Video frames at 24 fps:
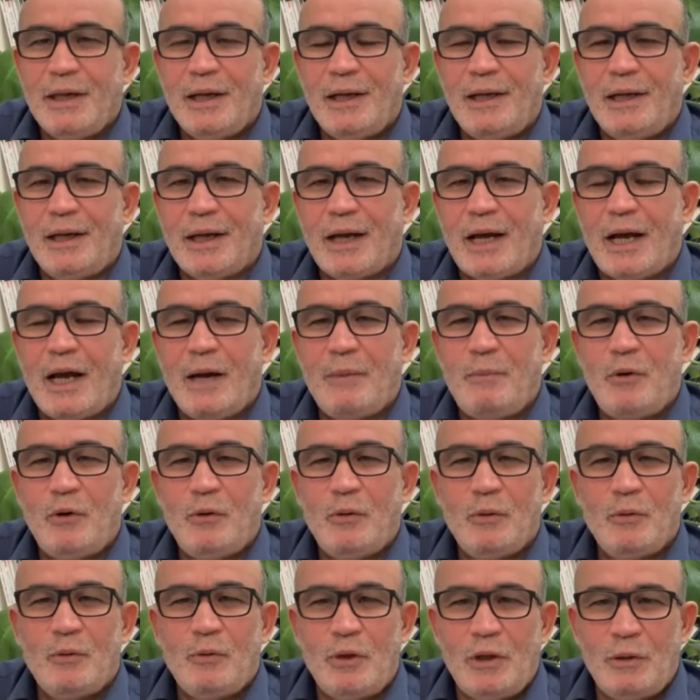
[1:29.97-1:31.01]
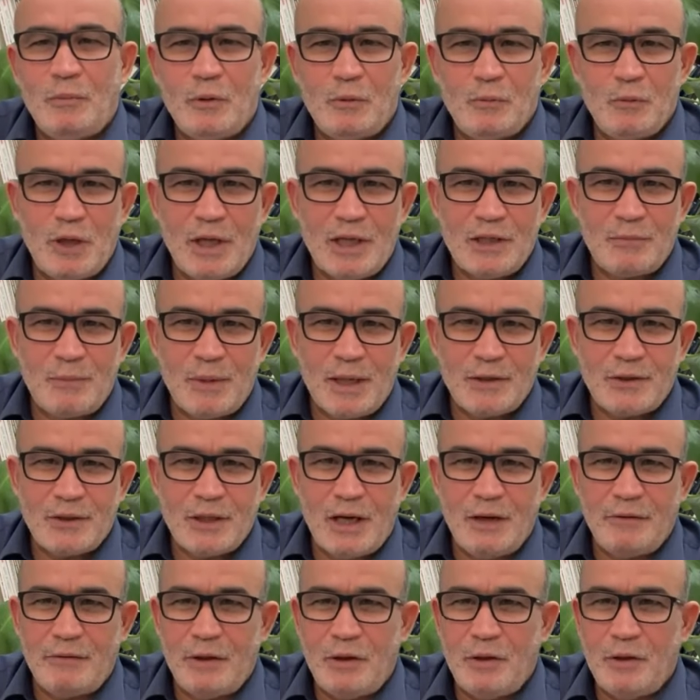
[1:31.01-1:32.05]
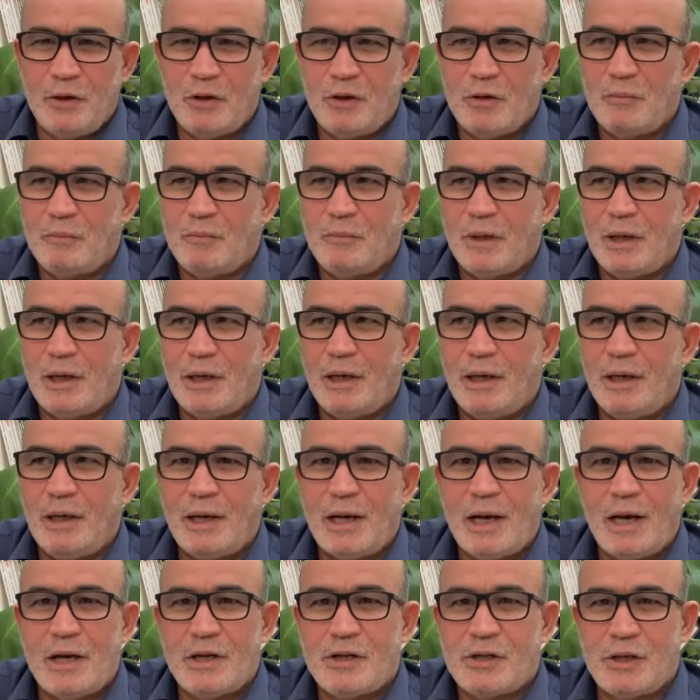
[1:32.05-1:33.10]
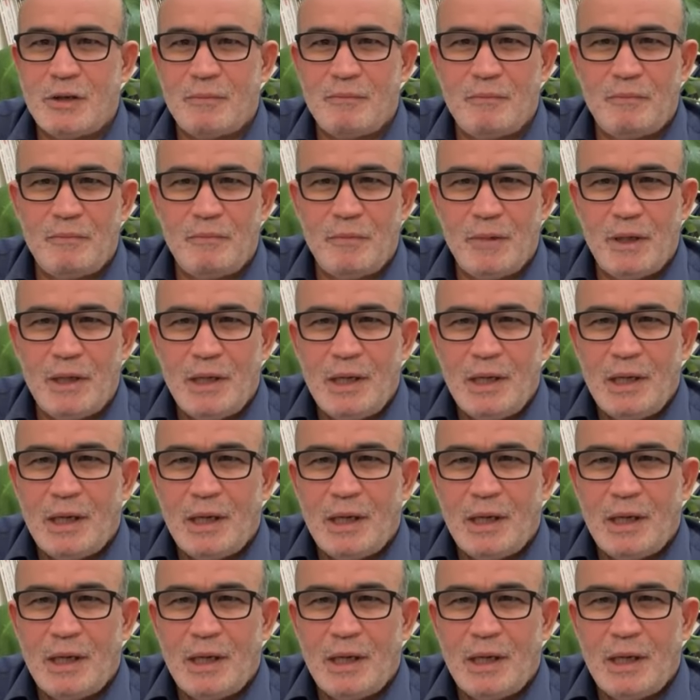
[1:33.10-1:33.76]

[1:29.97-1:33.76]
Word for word: اللي قابله واللي بالمناسبه الصحفي اليوم آه، هاجم